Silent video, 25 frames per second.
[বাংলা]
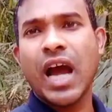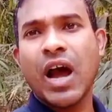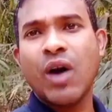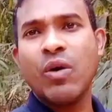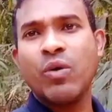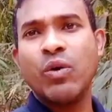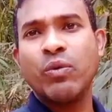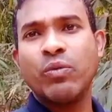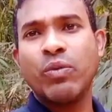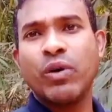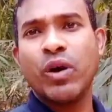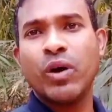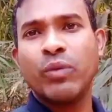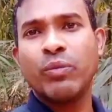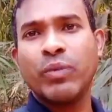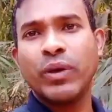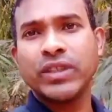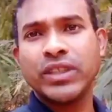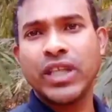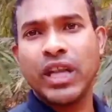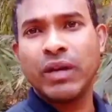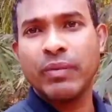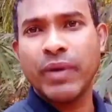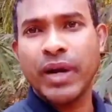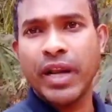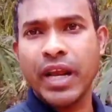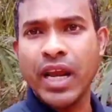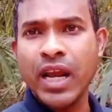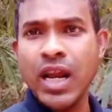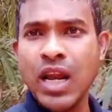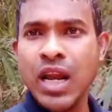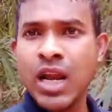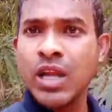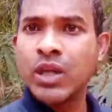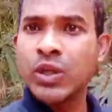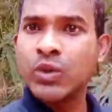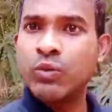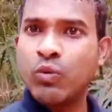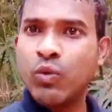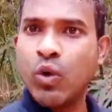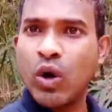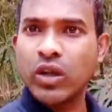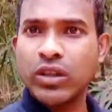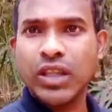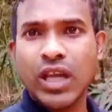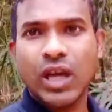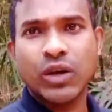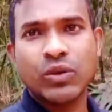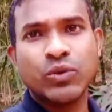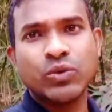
আউল ফাউল পেঁচাল পারে কথা